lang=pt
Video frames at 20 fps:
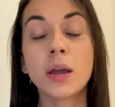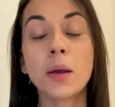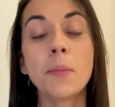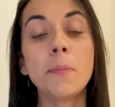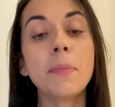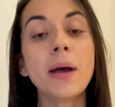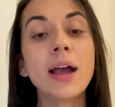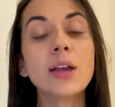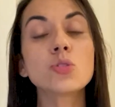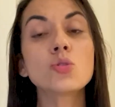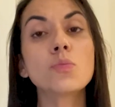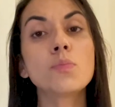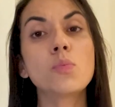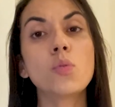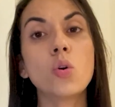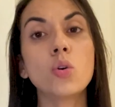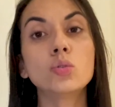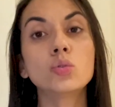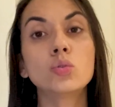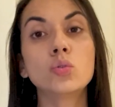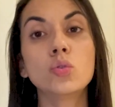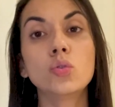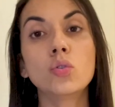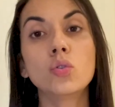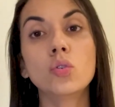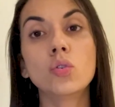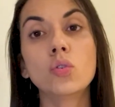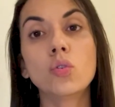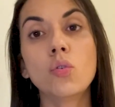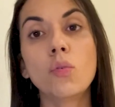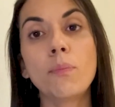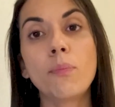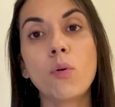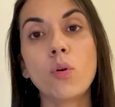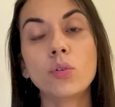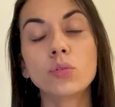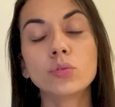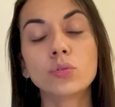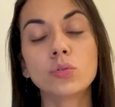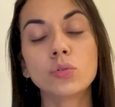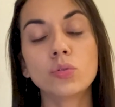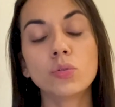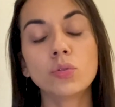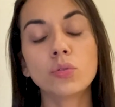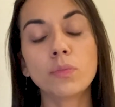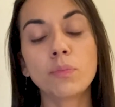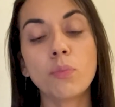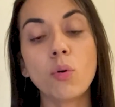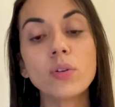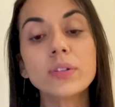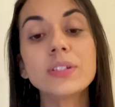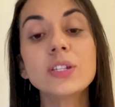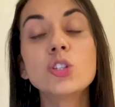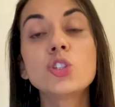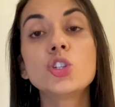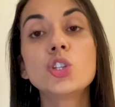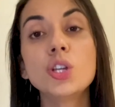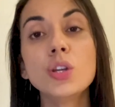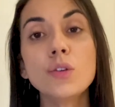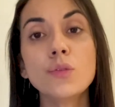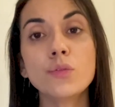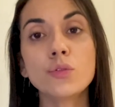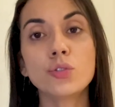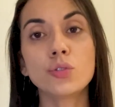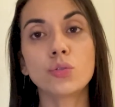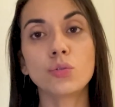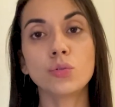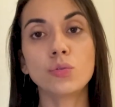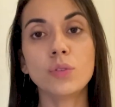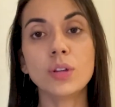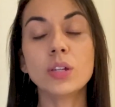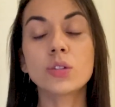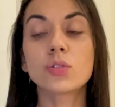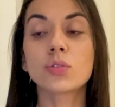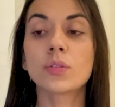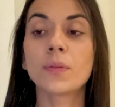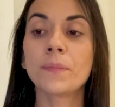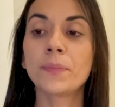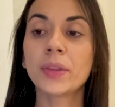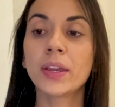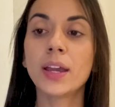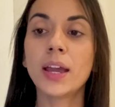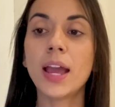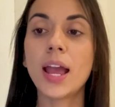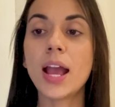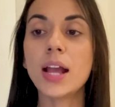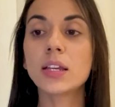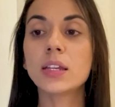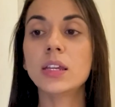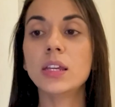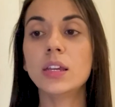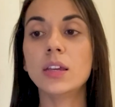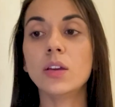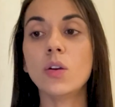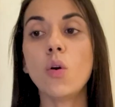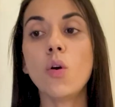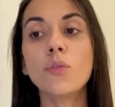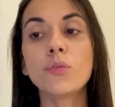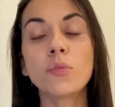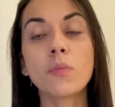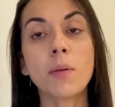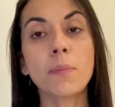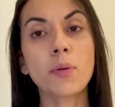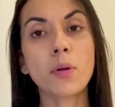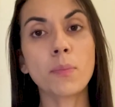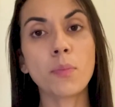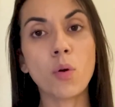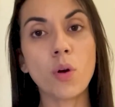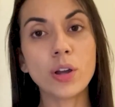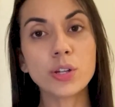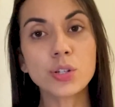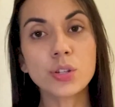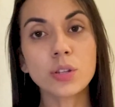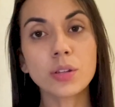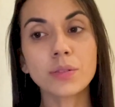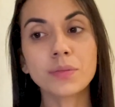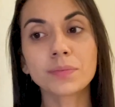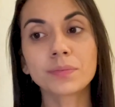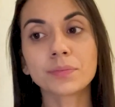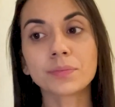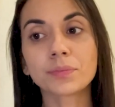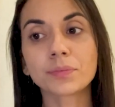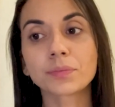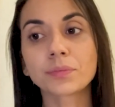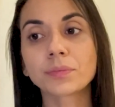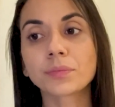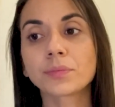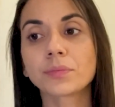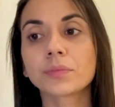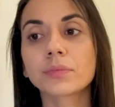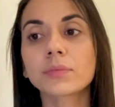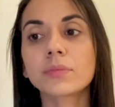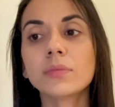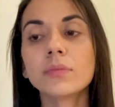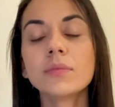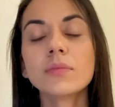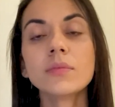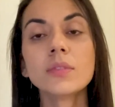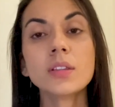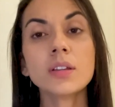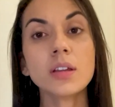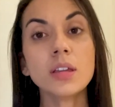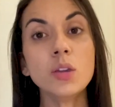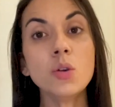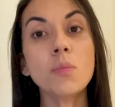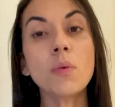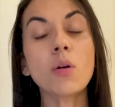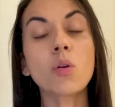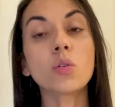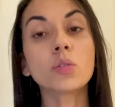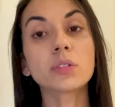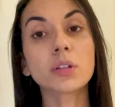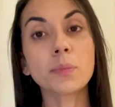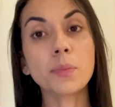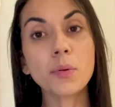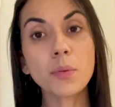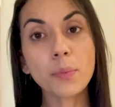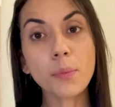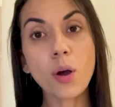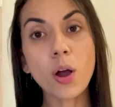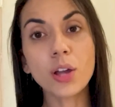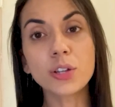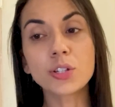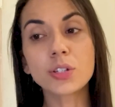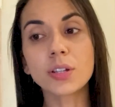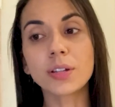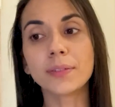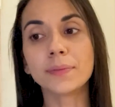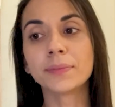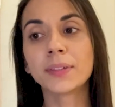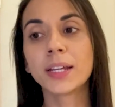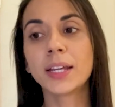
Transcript: Mas o ponto, o ponto positivo de tudo isso é que houve uma proposta e uma contraproposta.